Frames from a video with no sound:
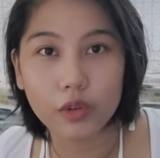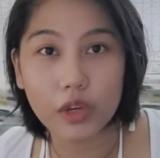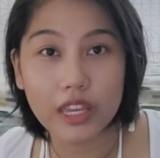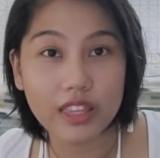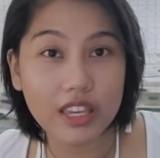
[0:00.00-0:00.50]
Nung
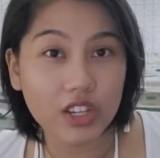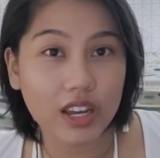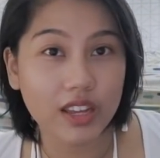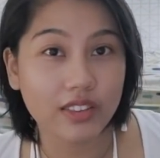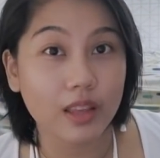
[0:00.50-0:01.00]
hindi
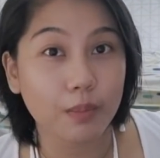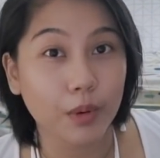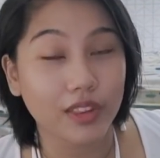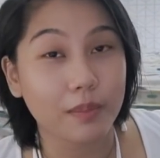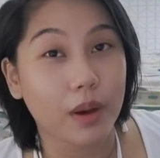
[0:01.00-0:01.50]
siya
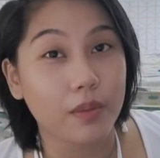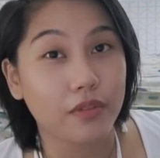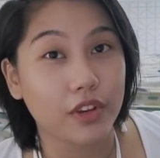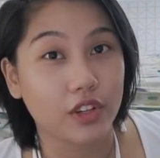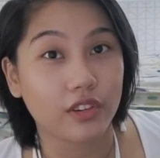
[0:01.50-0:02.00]
sinipot ni Bobby
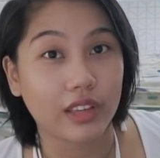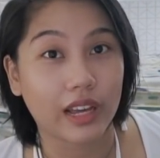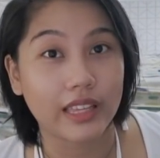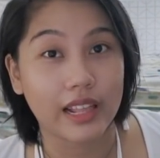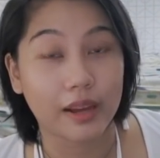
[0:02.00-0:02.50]
Fischer sa
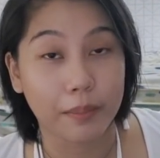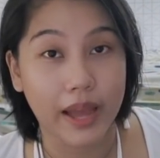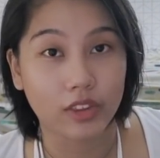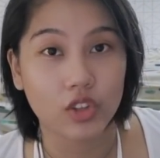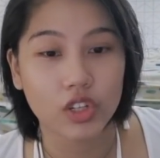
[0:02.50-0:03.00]
kanilang
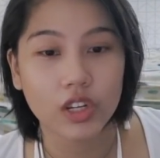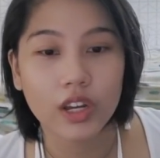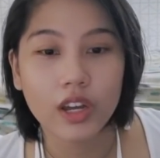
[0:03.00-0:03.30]
match.